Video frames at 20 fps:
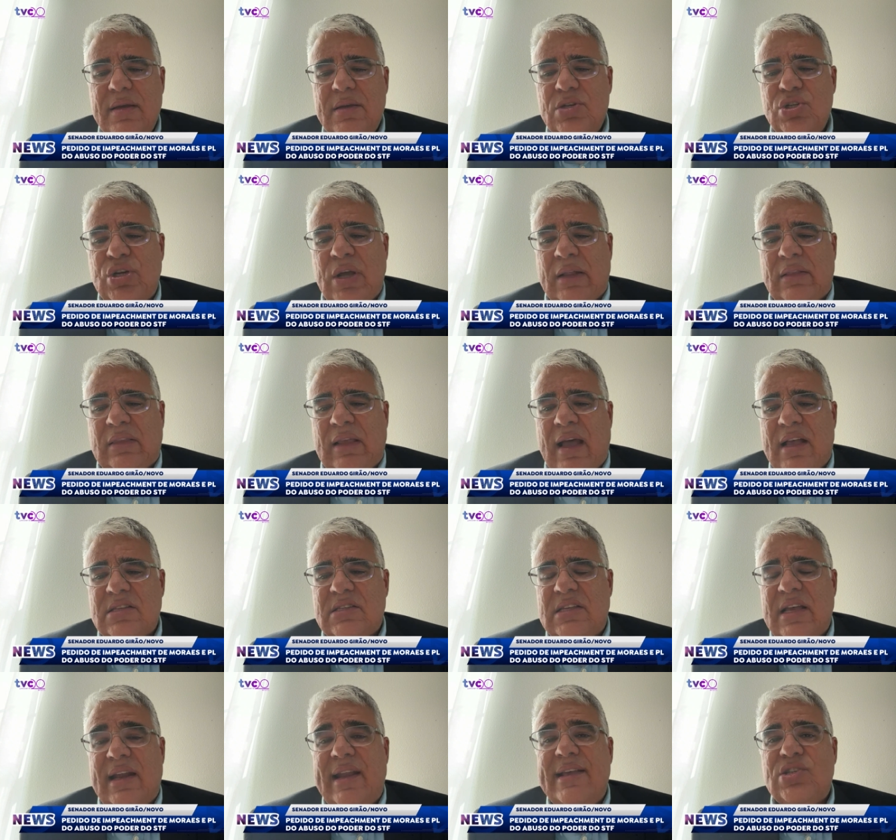já está
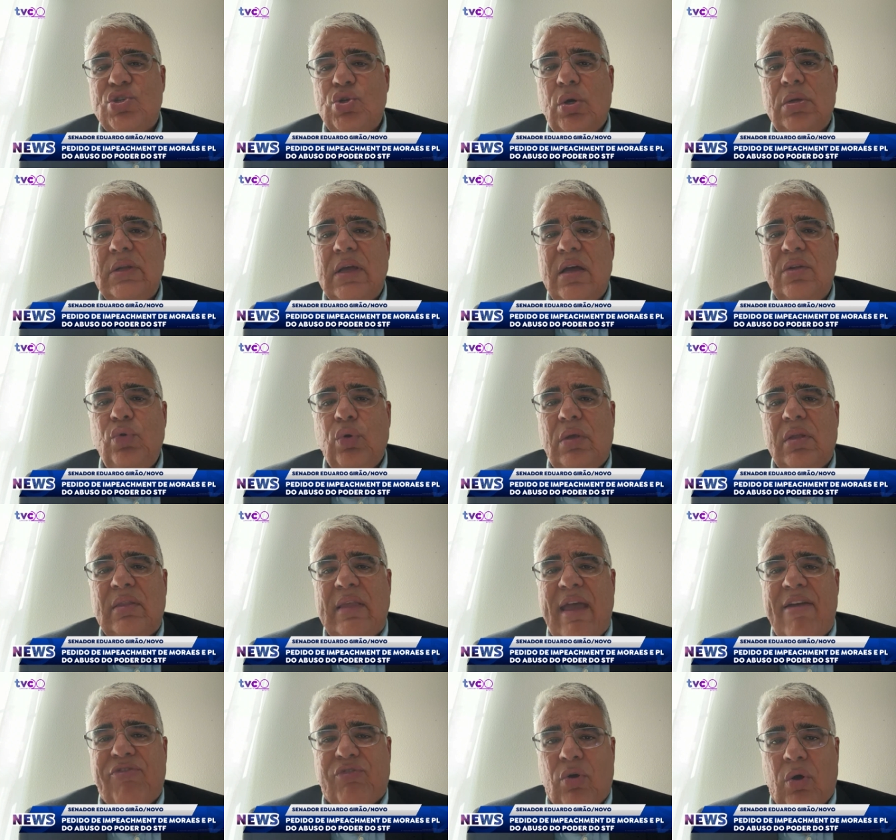selecionando o que
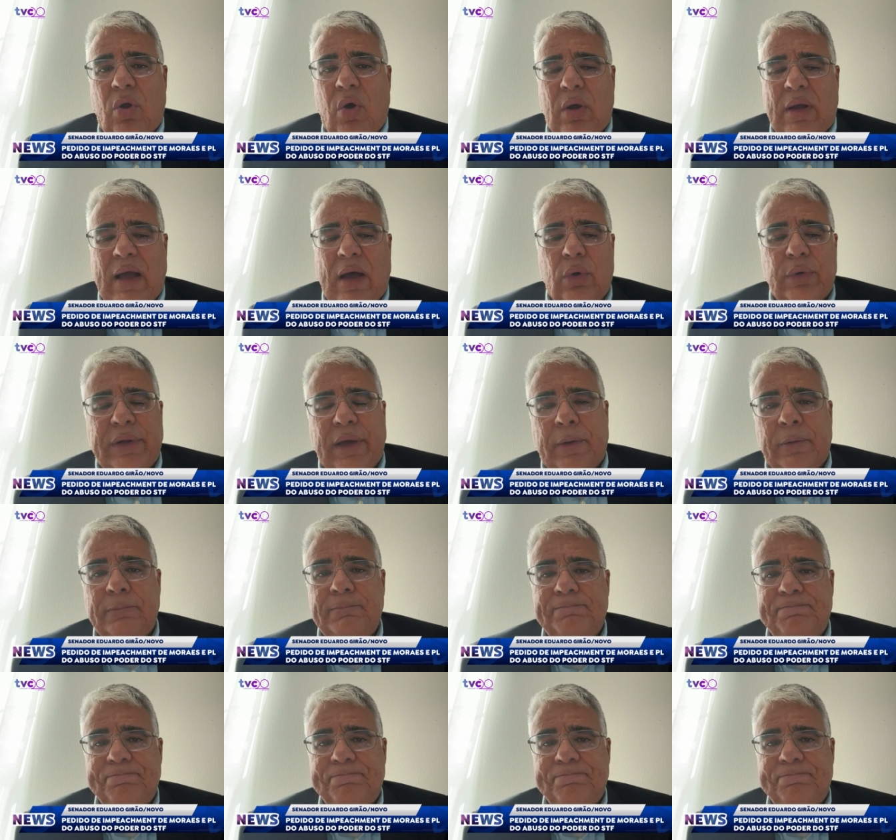deve colocar ou não.